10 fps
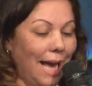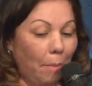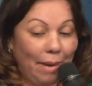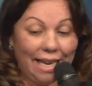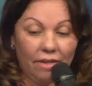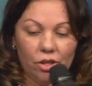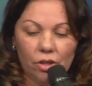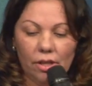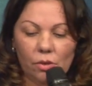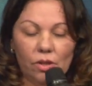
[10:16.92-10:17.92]
A palavra
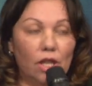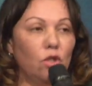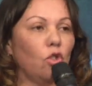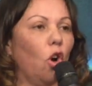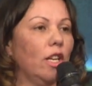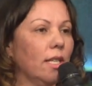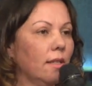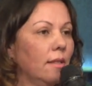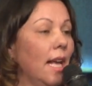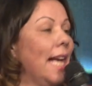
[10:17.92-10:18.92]
de Deus tem
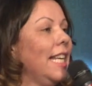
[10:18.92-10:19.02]
histórias